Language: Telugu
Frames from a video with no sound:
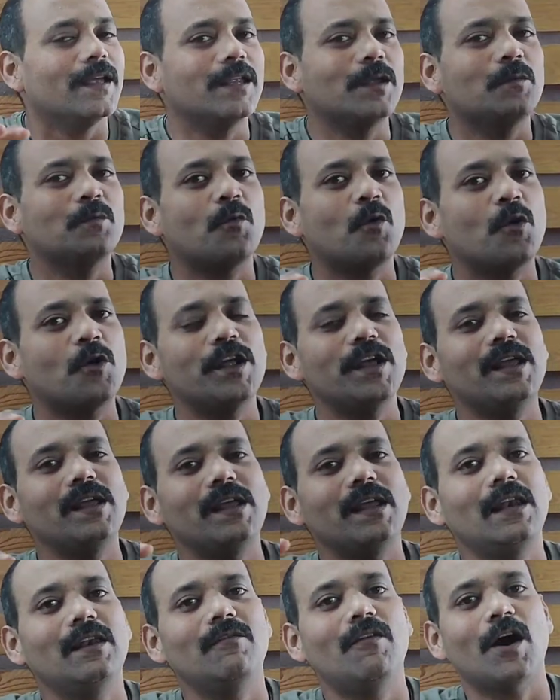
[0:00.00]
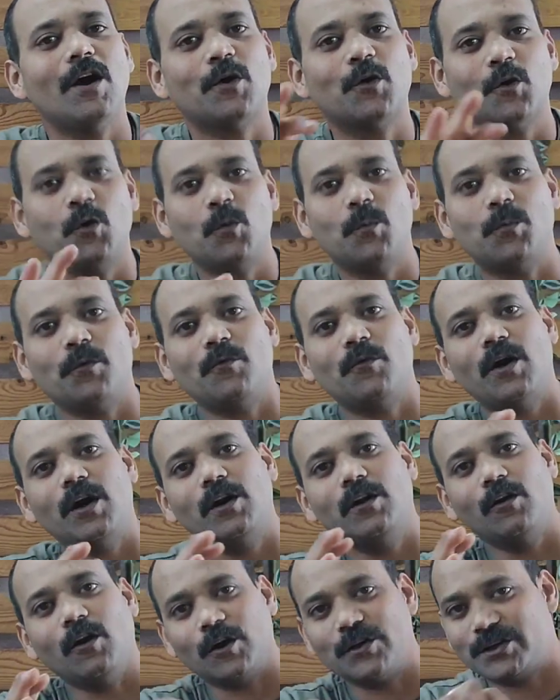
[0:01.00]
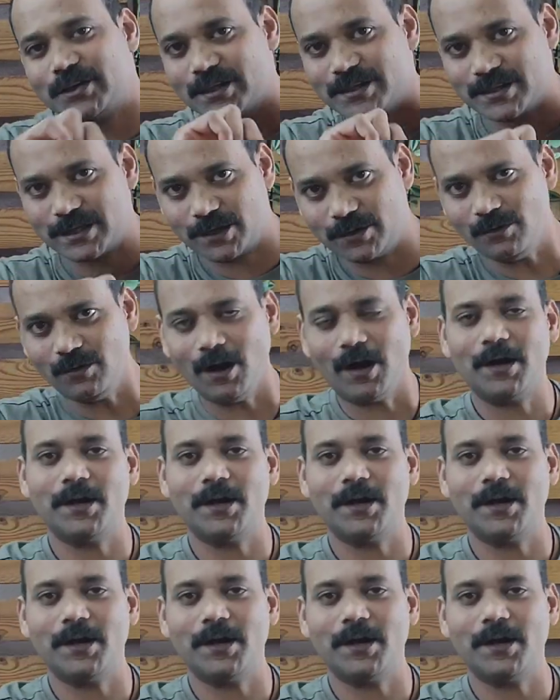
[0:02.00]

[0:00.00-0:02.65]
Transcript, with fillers: ఇది మోడీ ఇల్వా గ్రూప్ వాళ్ళు లాంచ్ చేశారు